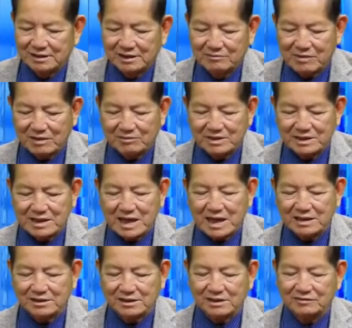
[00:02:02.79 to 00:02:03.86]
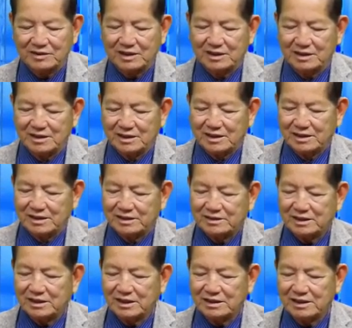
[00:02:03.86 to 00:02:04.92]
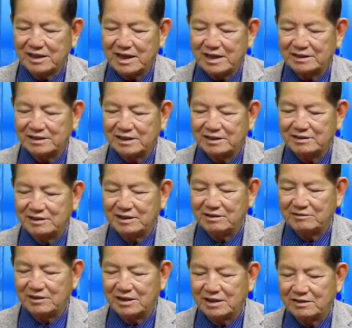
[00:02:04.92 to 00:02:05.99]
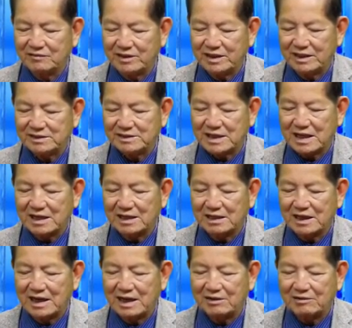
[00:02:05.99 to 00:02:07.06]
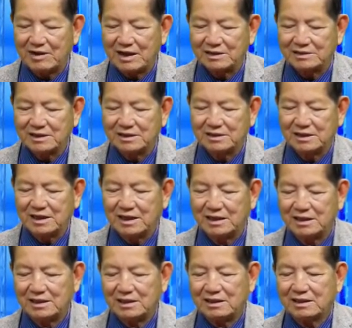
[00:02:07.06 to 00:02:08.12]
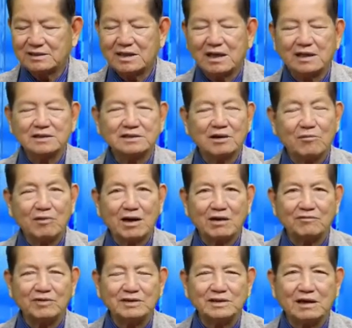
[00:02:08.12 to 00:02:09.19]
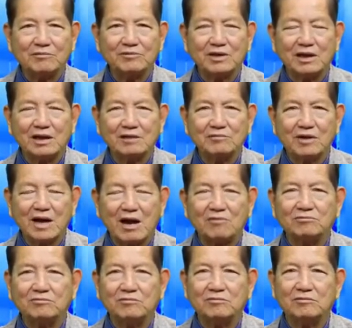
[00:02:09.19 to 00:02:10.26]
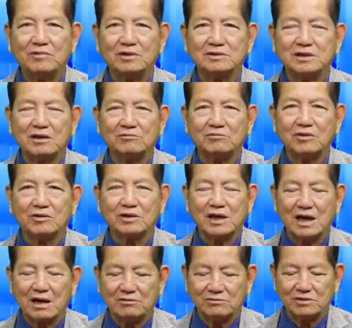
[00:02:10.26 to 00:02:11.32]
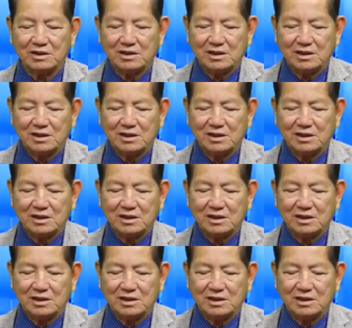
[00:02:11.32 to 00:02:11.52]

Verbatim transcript: tiền bạc mất giá thưa quý vị cho đến giờ này thì nhiều nơi có vấn đề xăng là khoảng chừng à, nó tăng lên 65% cho đến một đồng trong một gallon